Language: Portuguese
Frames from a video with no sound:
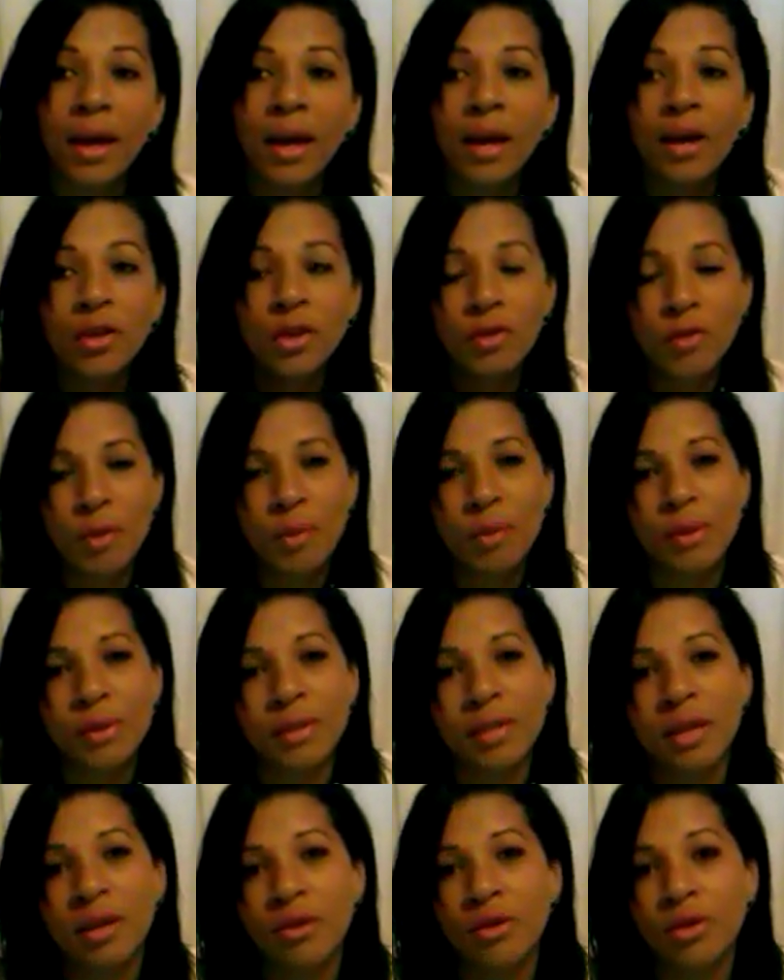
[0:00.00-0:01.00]
Eu não vou
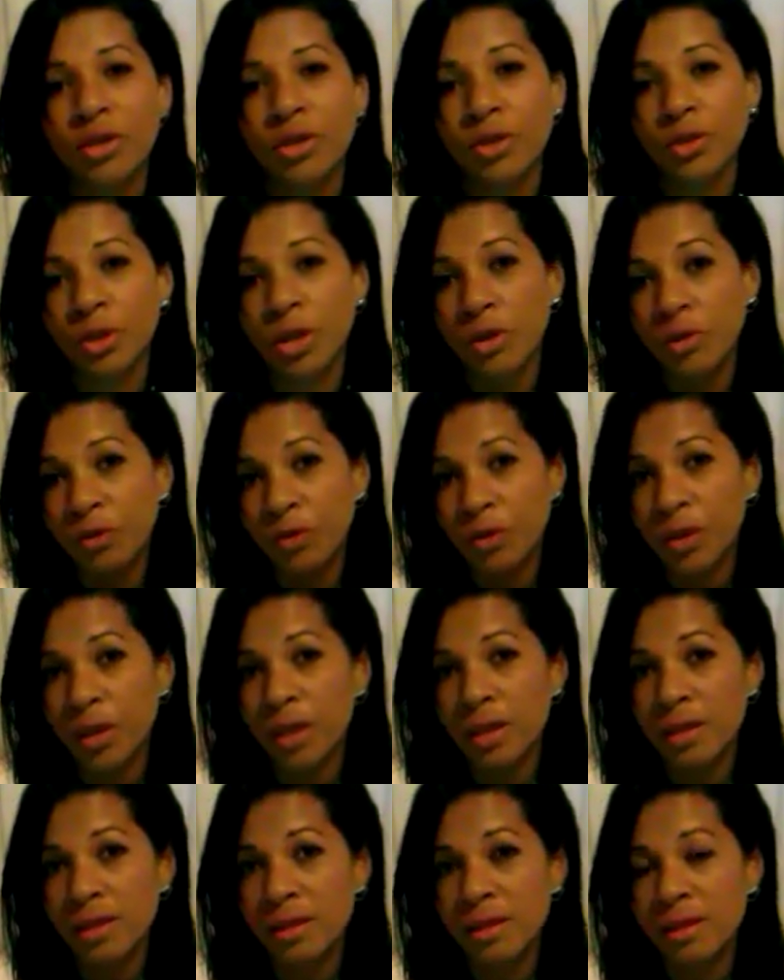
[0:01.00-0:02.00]
mostrar hoje o que eu
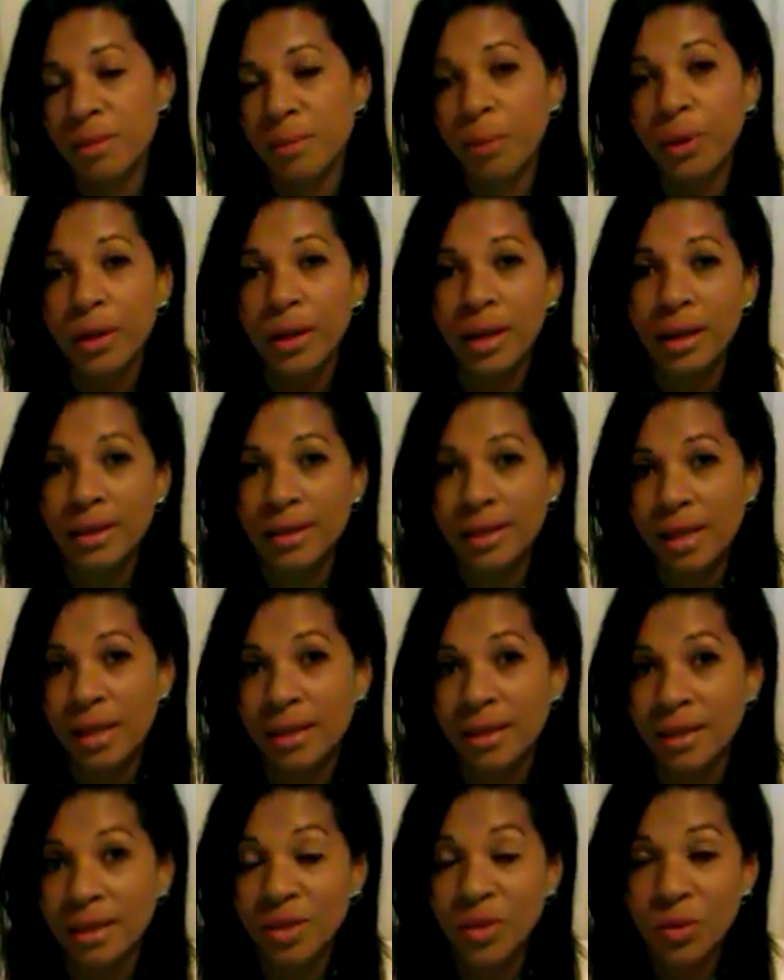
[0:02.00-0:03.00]
fiz, porque a
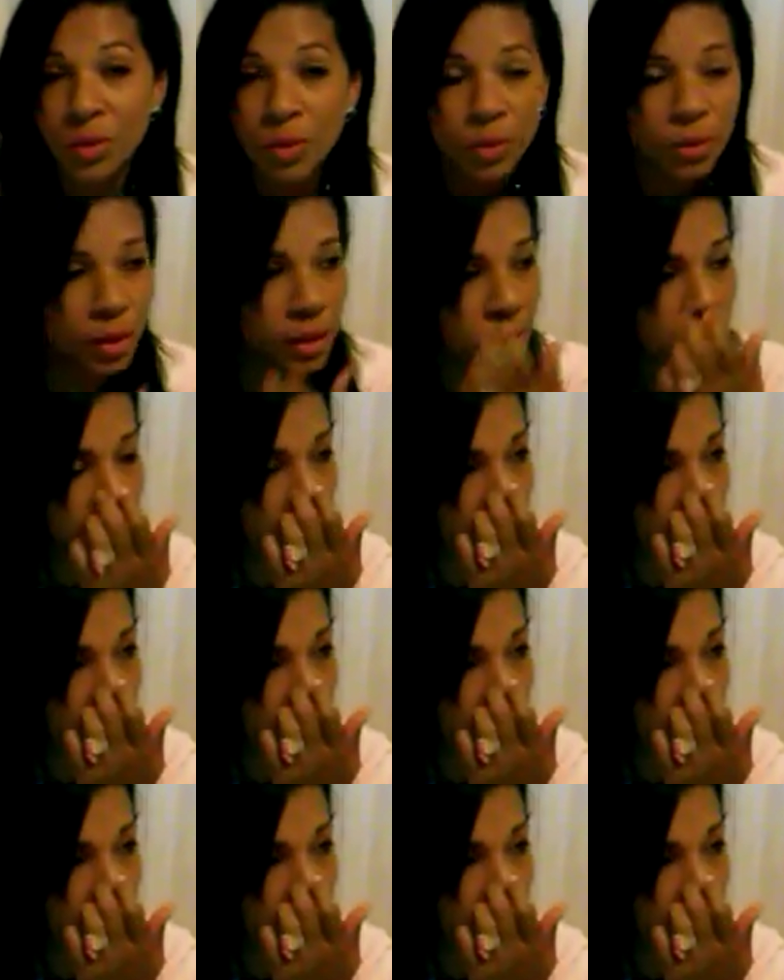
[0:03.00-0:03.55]
sala tá escura esse